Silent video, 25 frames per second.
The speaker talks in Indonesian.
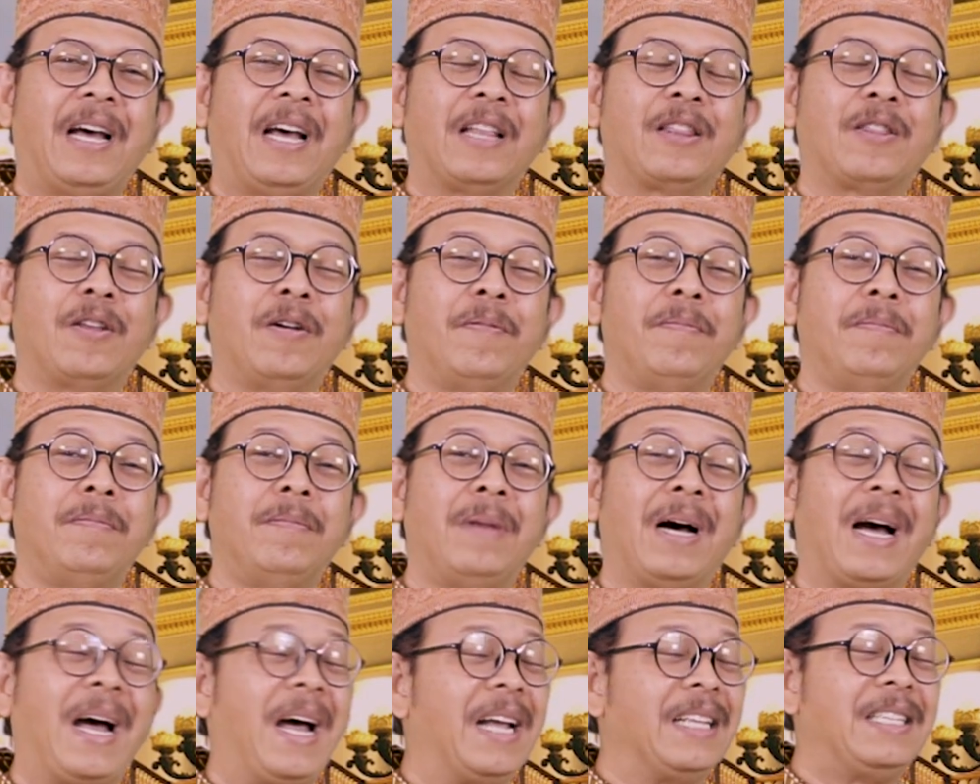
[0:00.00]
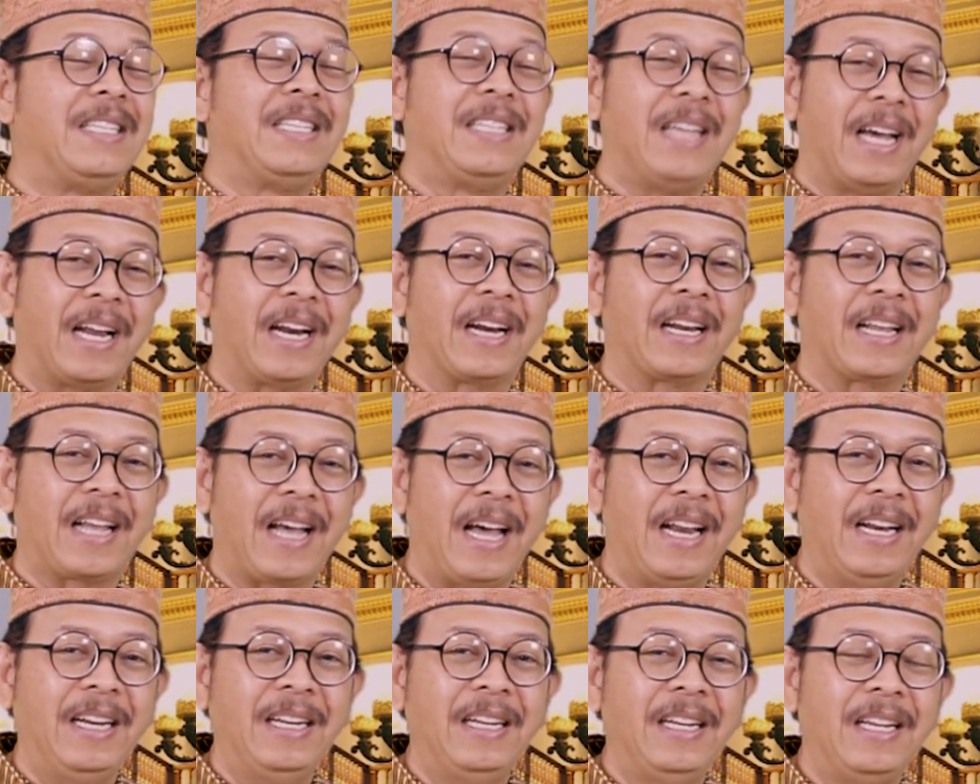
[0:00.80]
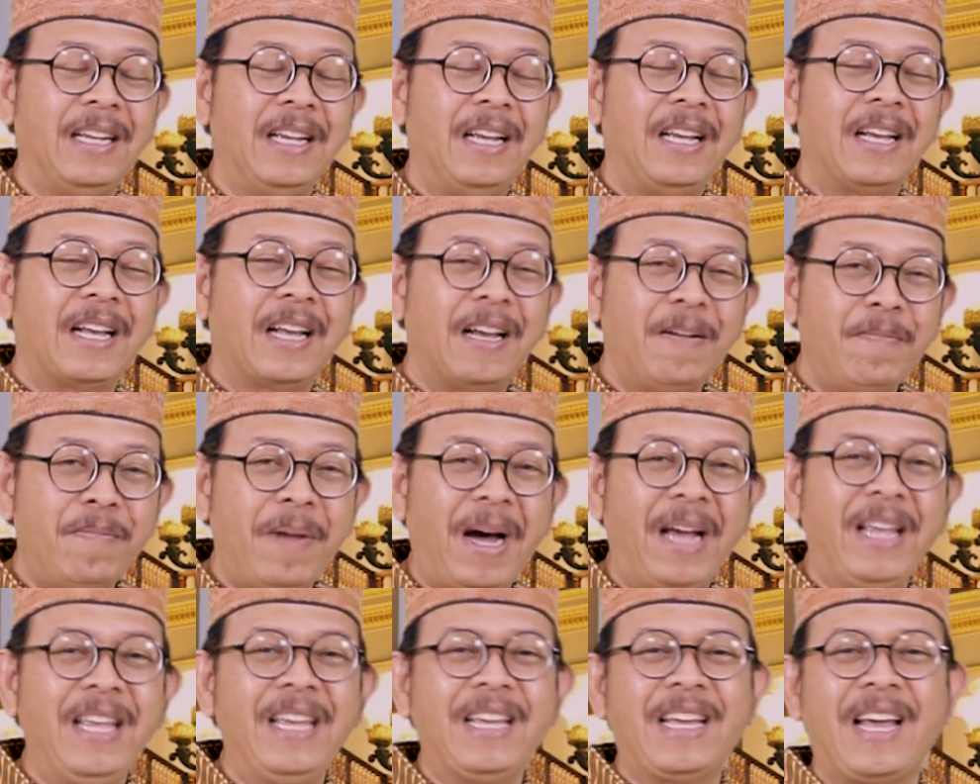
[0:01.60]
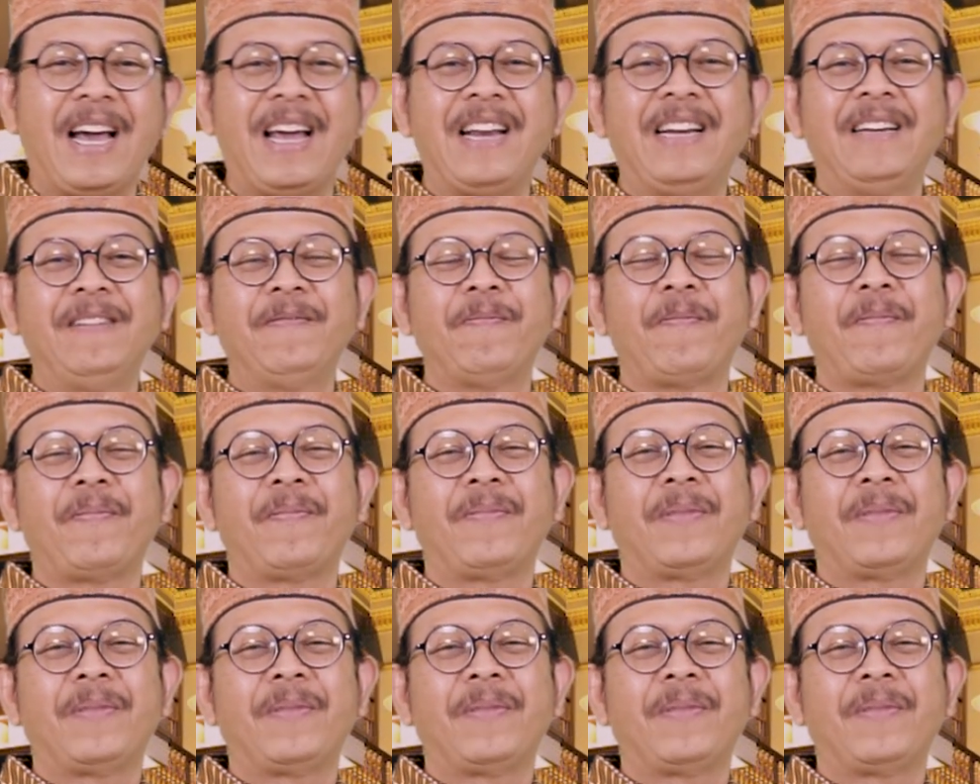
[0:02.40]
atau mengajarkan kebaikan.